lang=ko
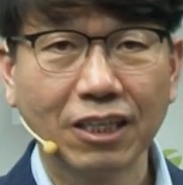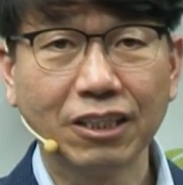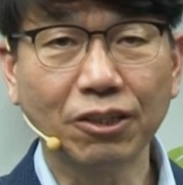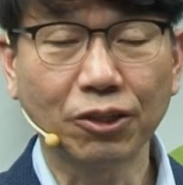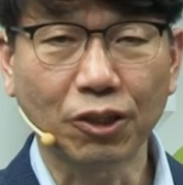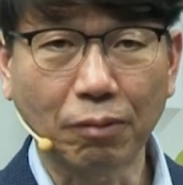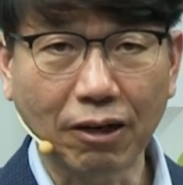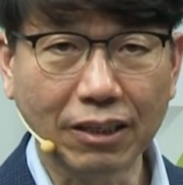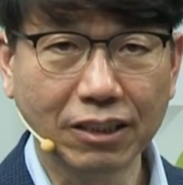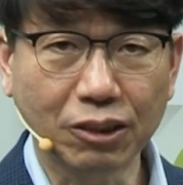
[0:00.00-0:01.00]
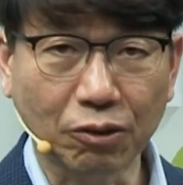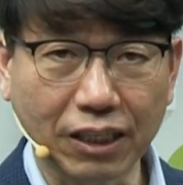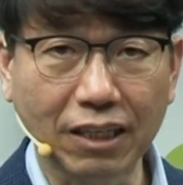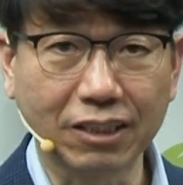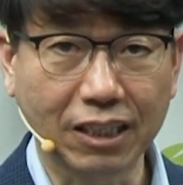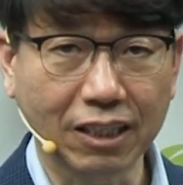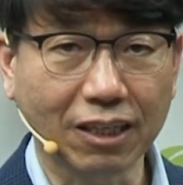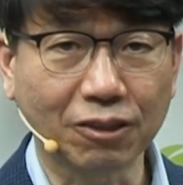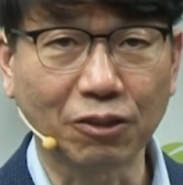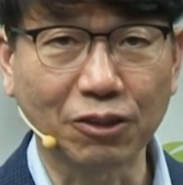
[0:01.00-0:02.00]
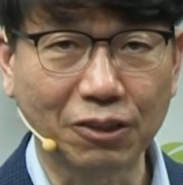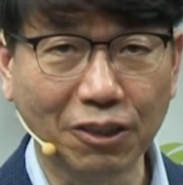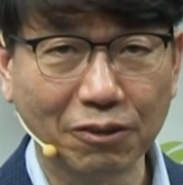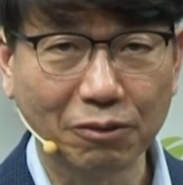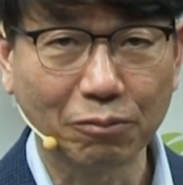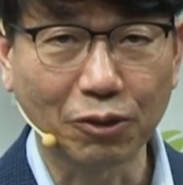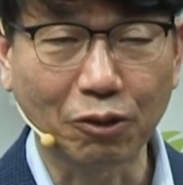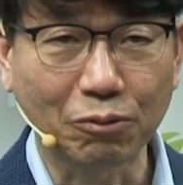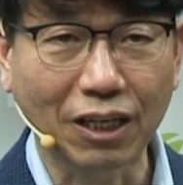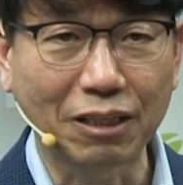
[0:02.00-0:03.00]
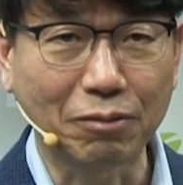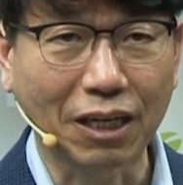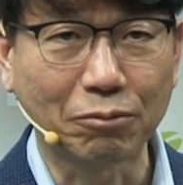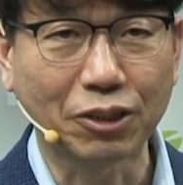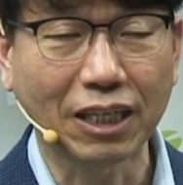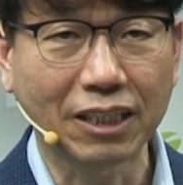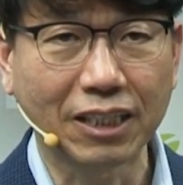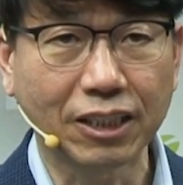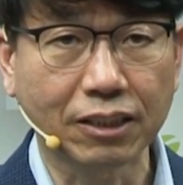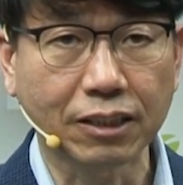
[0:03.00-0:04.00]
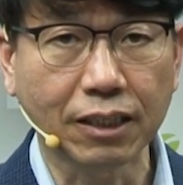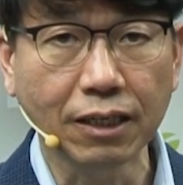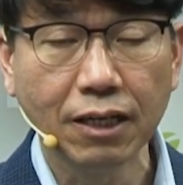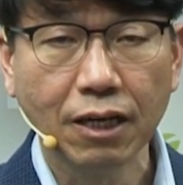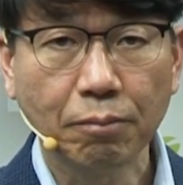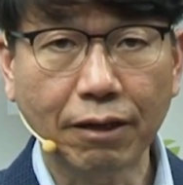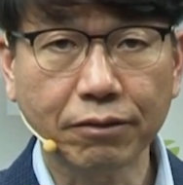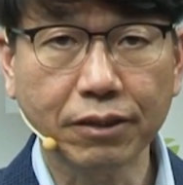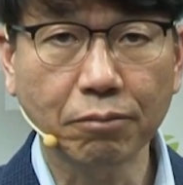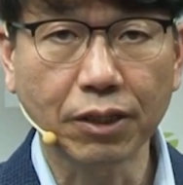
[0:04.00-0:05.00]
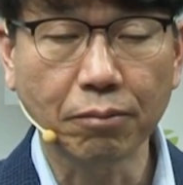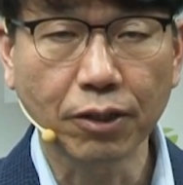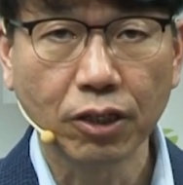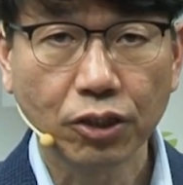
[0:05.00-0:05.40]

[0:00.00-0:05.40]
이런 거죠. 바로 하늘이 좋다. 이렇게 이야기하는 거거든요. 여러분 다 이미 답을 찾아내셨는데 바로 그게 뭐냐면